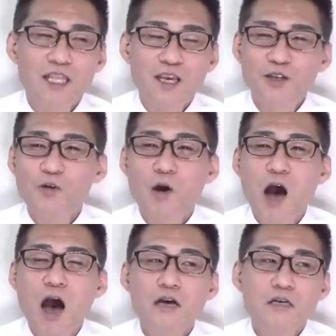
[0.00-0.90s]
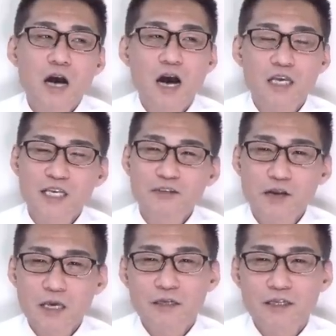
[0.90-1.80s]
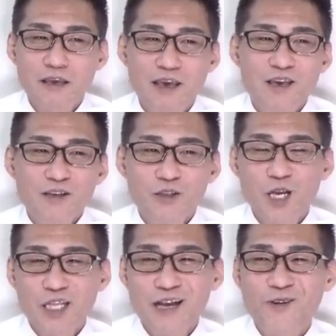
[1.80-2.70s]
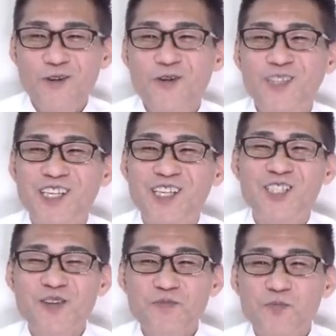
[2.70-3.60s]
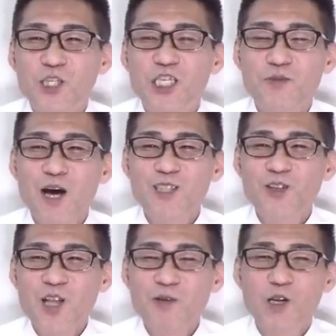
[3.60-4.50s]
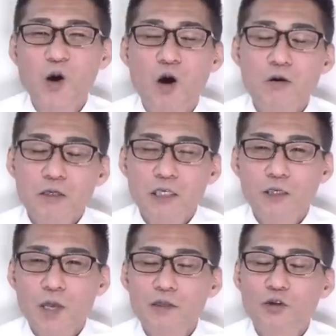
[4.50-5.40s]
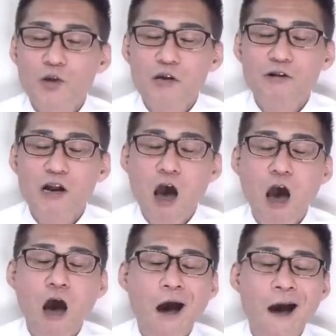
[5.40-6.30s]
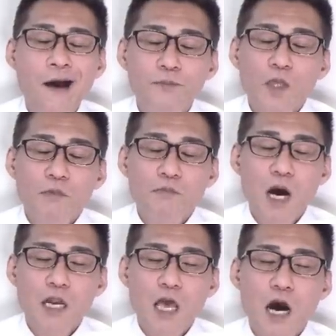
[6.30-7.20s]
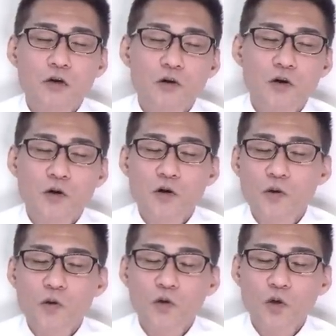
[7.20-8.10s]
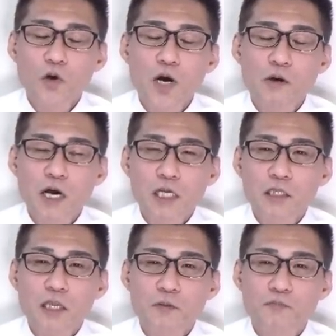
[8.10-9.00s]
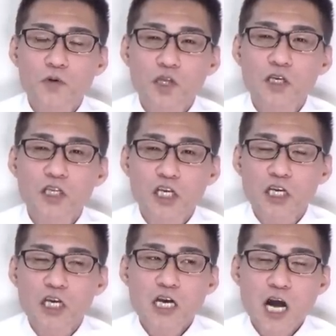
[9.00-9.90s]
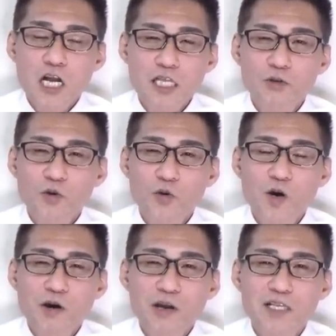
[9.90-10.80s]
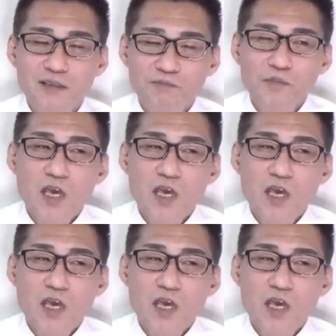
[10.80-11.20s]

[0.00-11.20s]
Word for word: ていうのはあいくらいくらで売れたのよっていう自慢のためのイベントなのかなまあね、あのー、男が悪いって一方的に、買った男が悪いんだ。